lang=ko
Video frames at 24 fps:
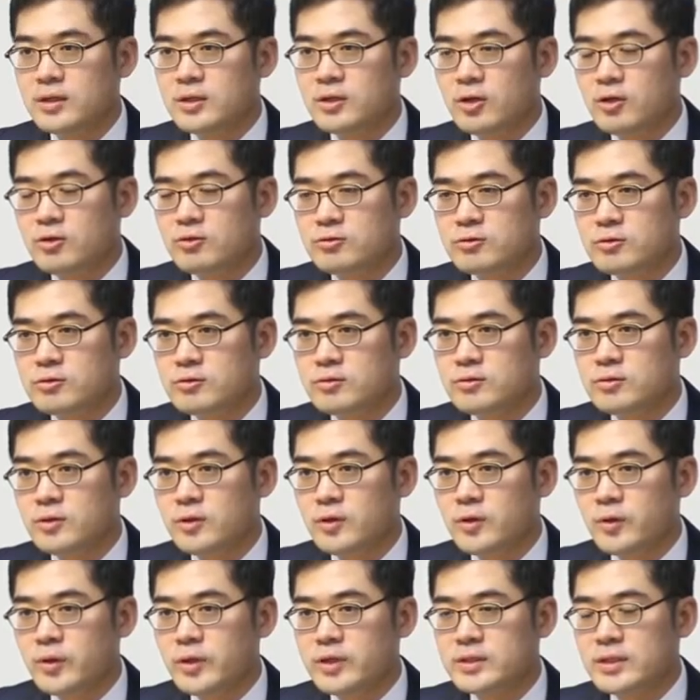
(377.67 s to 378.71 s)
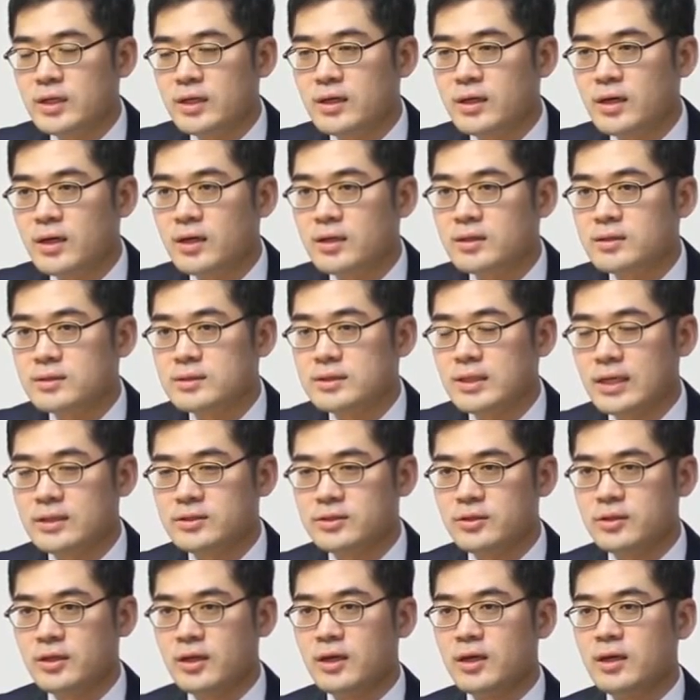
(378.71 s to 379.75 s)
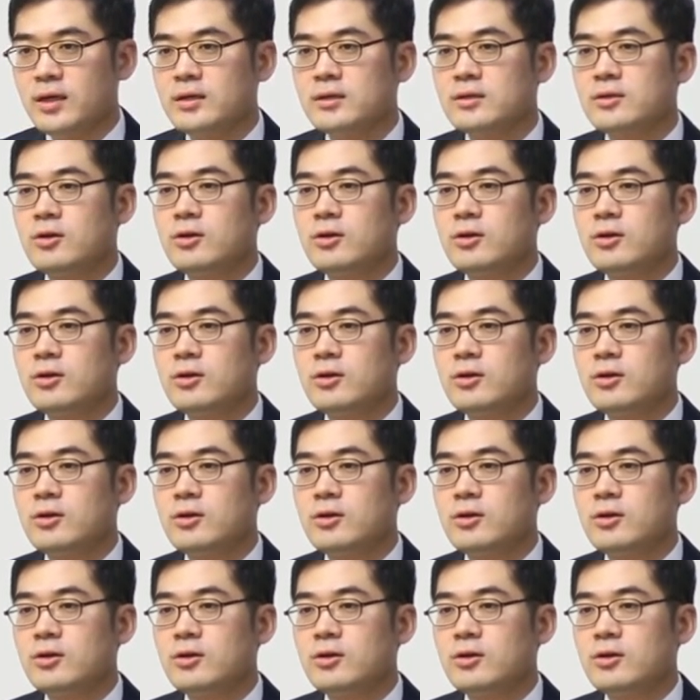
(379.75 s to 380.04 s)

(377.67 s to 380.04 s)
이 경우 회사가 사전에